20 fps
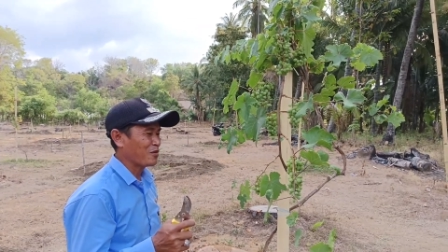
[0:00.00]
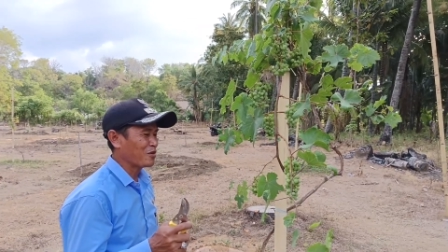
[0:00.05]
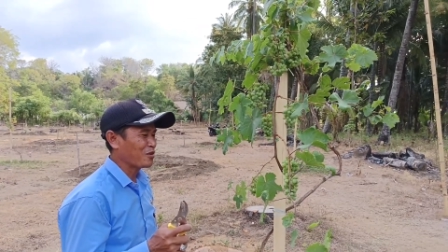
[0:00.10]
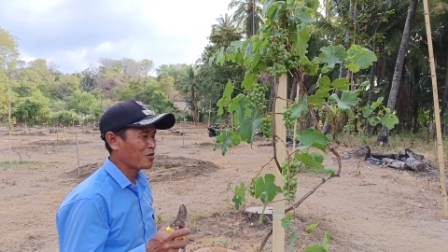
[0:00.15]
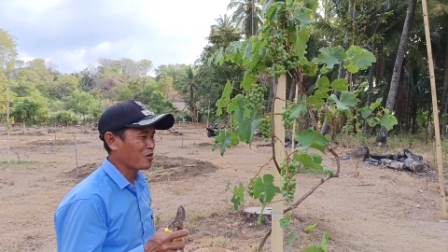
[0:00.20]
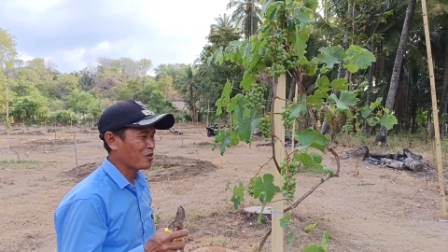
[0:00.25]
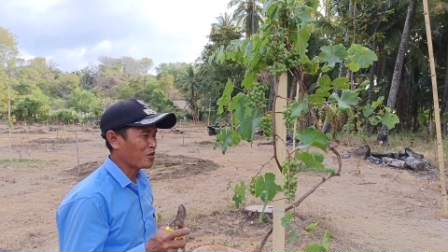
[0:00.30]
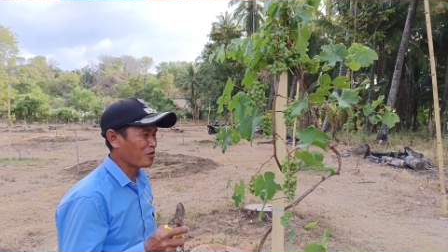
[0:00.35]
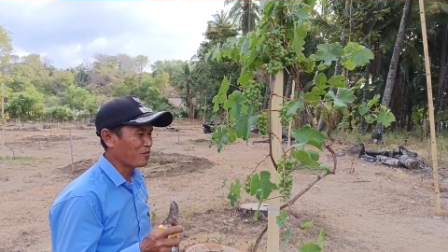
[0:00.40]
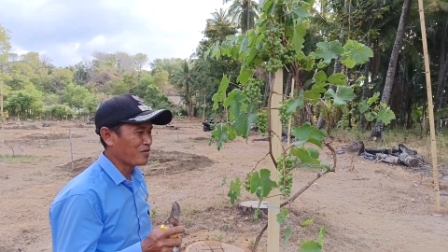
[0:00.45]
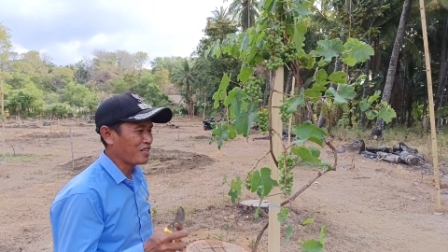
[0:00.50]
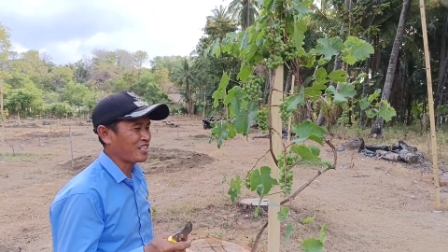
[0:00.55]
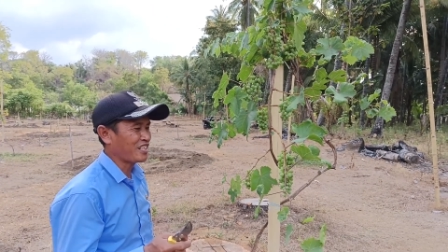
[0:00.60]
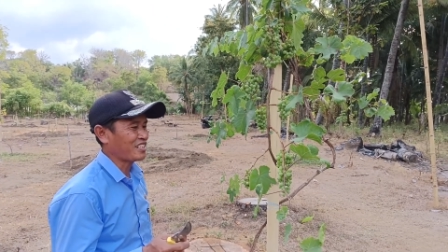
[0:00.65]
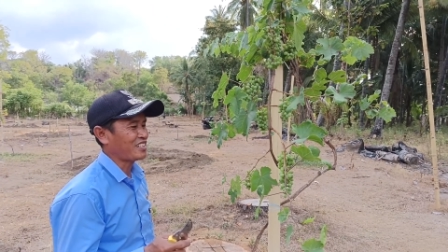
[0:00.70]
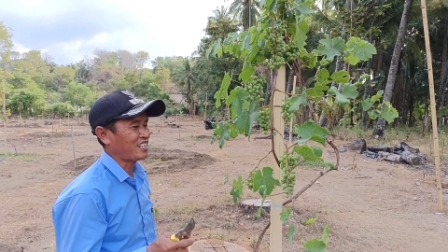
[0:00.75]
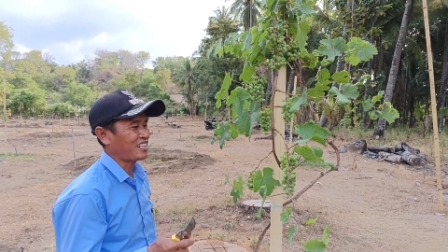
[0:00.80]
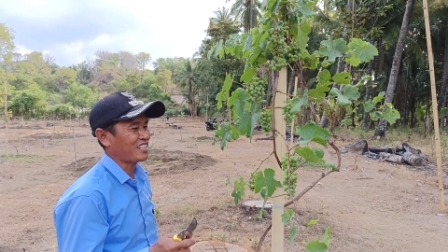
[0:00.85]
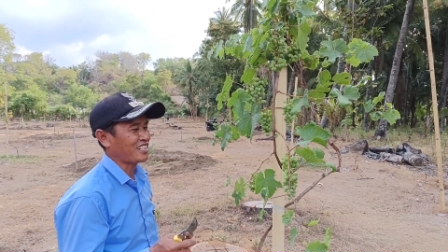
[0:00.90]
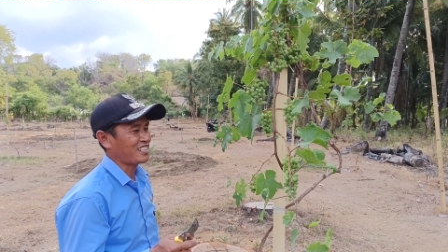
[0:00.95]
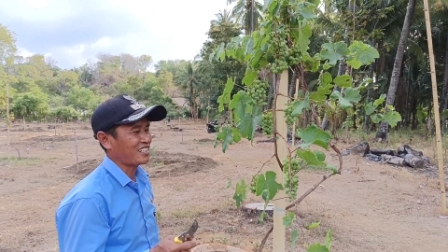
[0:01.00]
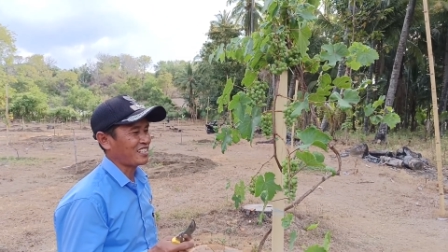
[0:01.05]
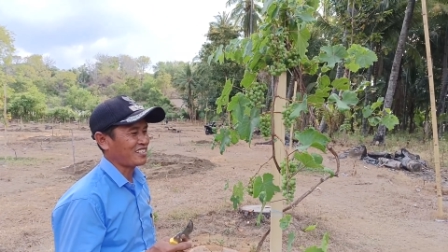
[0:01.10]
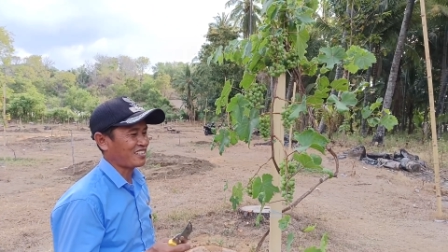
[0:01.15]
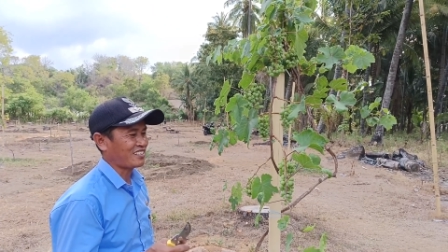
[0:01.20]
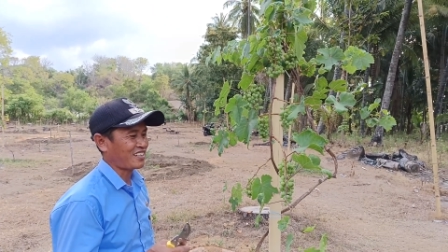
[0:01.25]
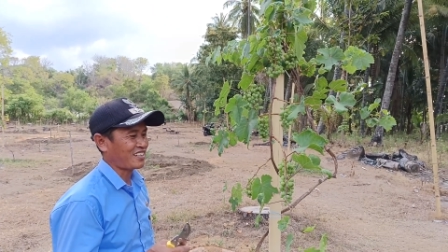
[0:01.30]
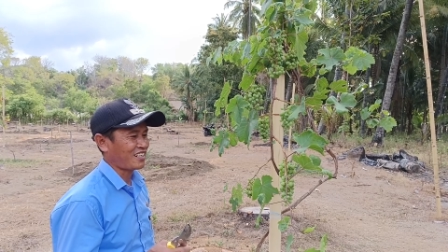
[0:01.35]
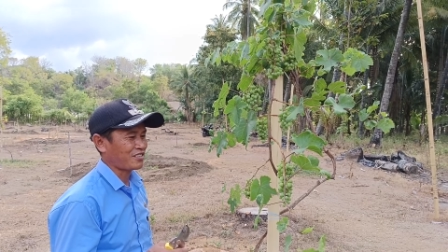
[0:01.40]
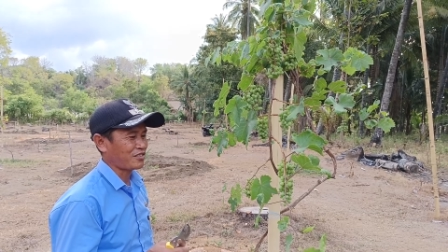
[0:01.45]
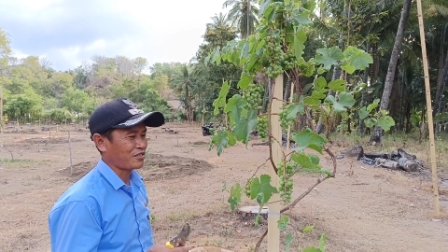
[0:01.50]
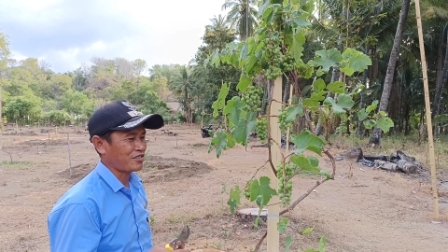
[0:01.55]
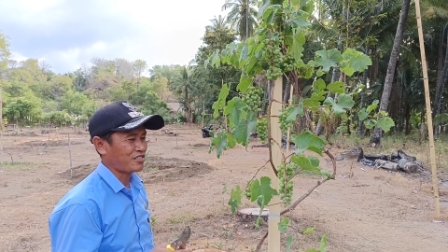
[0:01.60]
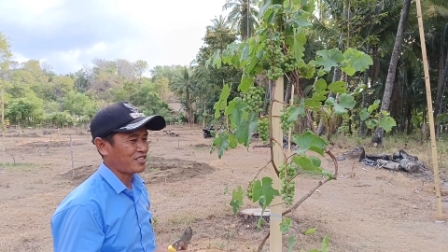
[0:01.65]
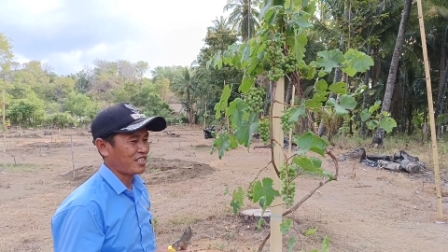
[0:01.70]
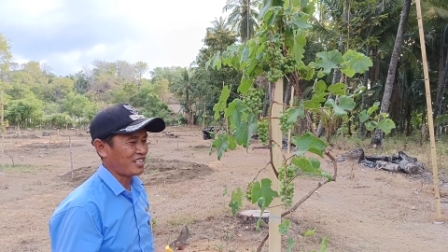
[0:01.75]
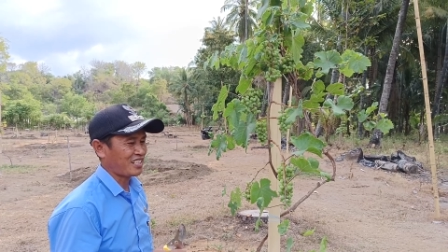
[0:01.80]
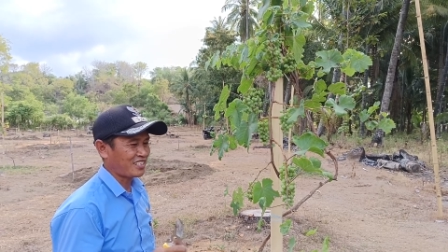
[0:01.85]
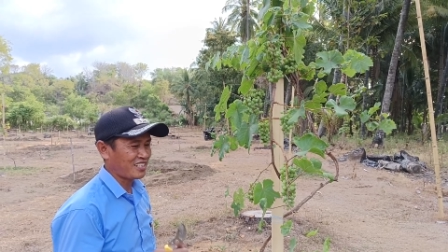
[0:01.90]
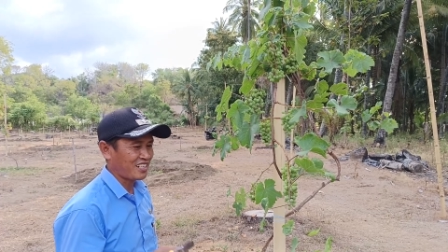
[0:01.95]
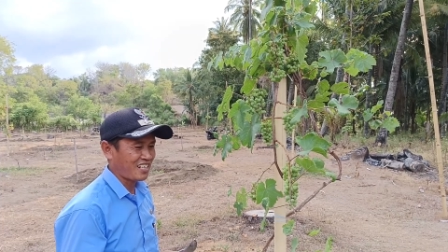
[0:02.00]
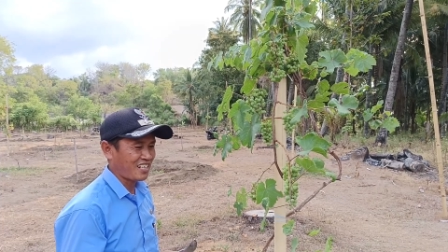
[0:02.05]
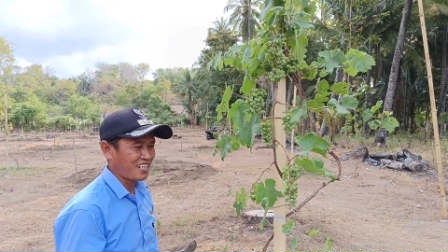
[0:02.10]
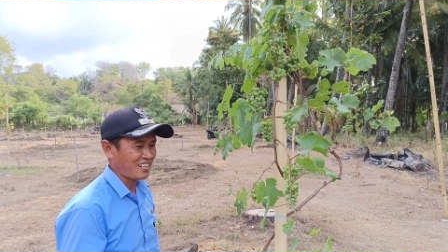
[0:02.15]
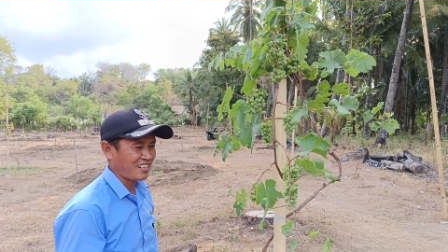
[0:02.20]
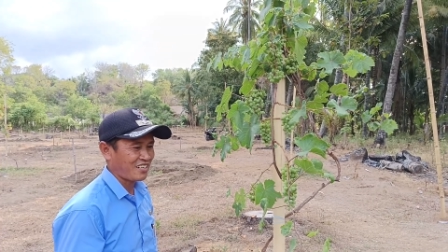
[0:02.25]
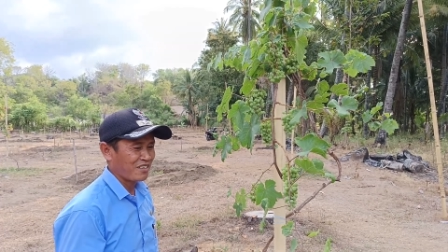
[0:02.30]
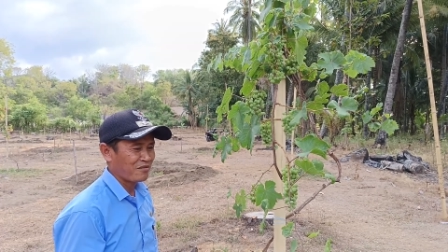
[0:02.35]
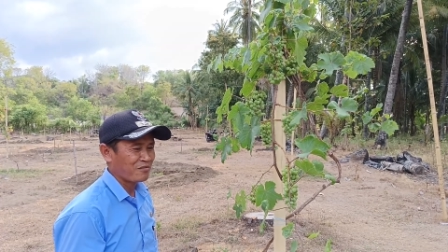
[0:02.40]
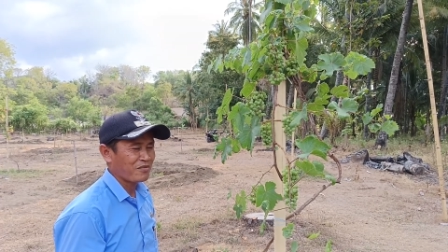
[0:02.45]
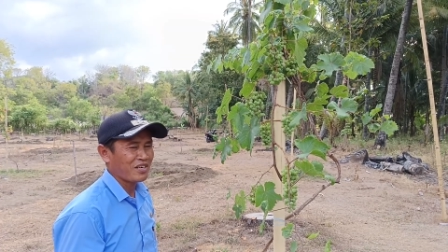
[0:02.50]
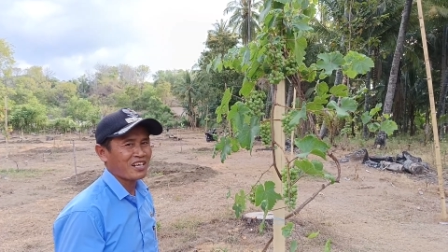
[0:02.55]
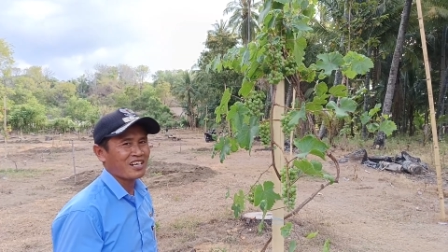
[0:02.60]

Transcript: kebun kurma target kita 100 hektar,